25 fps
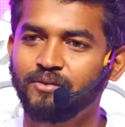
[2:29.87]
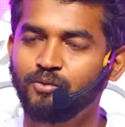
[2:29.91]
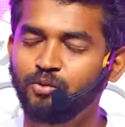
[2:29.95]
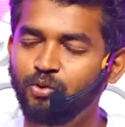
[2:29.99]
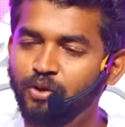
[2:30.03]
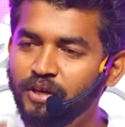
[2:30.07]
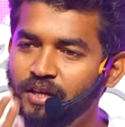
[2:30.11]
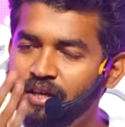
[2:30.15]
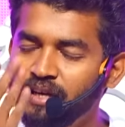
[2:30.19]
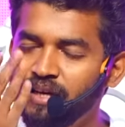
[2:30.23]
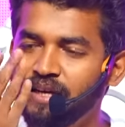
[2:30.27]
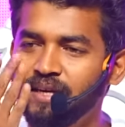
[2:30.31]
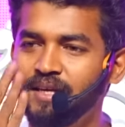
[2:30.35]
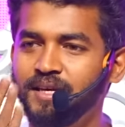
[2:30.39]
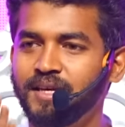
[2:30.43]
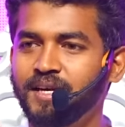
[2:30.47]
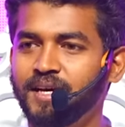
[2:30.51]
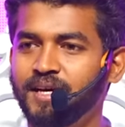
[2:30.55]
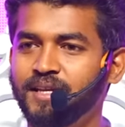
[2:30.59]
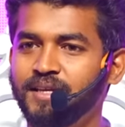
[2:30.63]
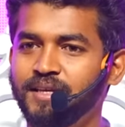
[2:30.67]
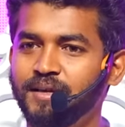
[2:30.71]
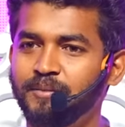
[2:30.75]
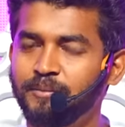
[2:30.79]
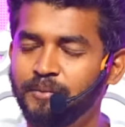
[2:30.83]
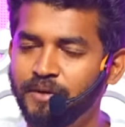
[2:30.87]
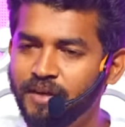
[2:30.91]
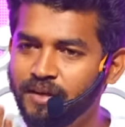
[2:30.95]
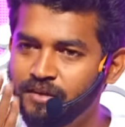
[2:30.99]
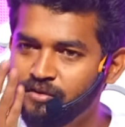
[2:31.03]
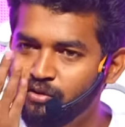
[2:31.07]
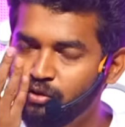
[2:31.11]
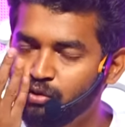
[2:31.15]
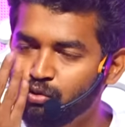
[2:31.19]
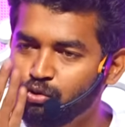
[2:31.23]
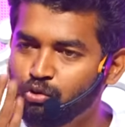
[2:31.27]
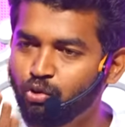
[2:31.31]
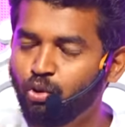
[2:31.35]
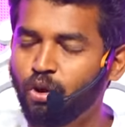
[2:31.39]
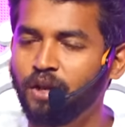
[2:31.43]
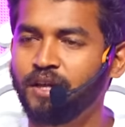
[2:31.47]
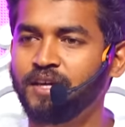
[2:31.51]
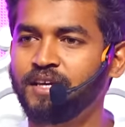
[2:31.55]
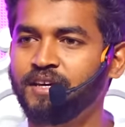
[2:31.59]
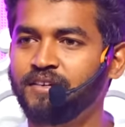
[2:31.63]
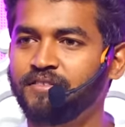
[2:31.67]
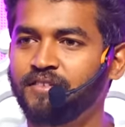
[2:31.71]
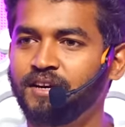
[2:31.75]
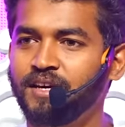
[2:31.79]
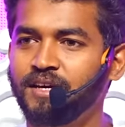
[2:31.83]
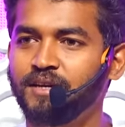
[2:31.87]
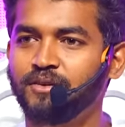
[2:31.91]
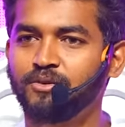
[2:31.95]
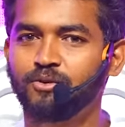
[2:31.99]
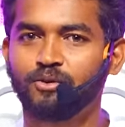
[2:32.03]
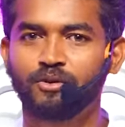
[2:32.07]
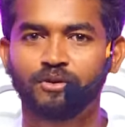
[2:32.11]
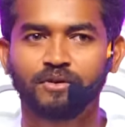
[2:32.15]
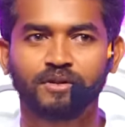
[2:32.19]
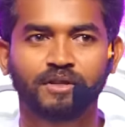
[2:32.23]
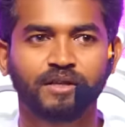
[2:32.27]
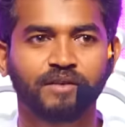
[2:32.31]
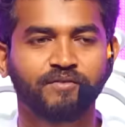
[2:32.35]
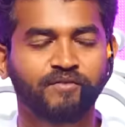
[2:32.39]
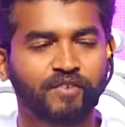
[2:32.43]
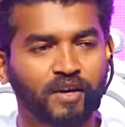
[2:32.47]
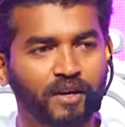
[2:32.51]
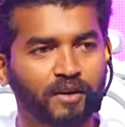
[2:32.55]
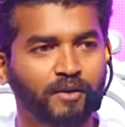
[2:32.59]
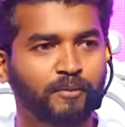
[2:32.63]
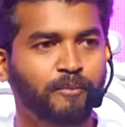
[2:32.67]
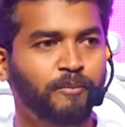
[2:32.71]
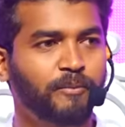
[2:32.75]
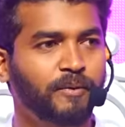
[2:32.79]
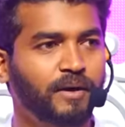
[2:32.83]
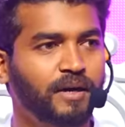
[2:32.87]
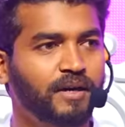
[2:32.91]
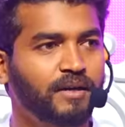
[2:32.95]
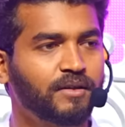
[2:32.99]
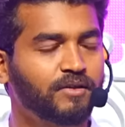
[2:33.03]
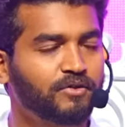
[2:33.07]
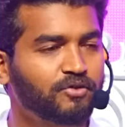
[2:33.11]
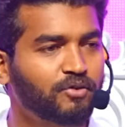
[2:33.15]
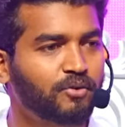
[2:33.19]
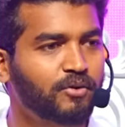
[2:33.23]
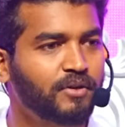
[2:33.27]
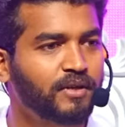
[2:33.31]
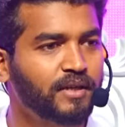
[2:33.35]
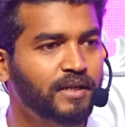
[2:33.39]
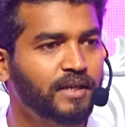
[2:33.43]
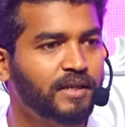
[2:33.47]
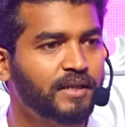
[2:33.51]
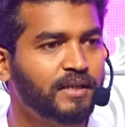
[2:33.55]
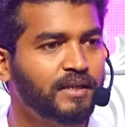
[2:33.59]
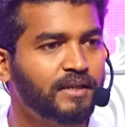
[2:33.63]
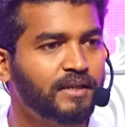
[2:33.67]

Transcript: உயிரை எடுக்காதீங்க பேசி தொலைங்க வாயை திறந்து வெறுப்பாகுது சொல்லுங்க